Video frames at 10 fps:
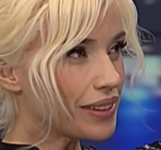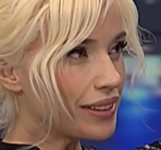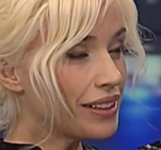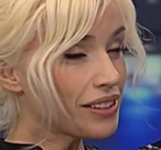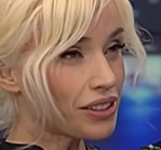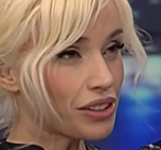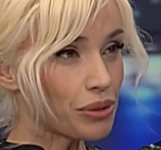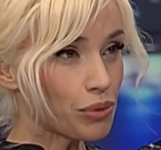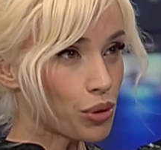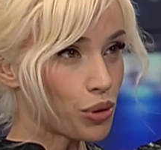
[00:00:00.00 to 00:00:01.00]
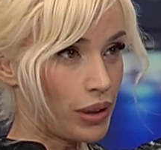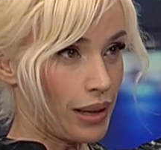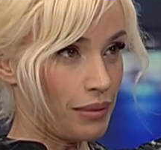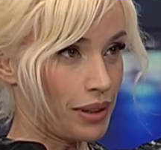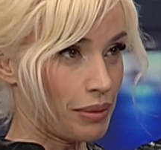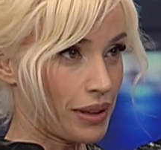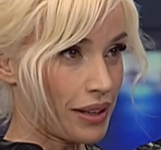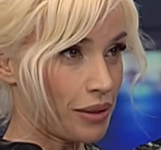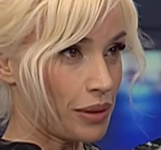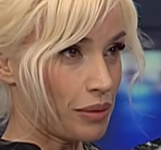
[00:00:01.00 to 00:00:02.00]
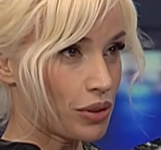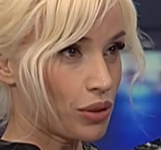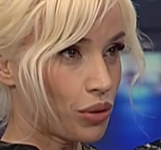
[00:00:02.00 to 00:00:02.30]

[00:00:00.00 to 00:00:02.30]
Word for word: ilk çıkışım çok önemliydi bir kere benim için.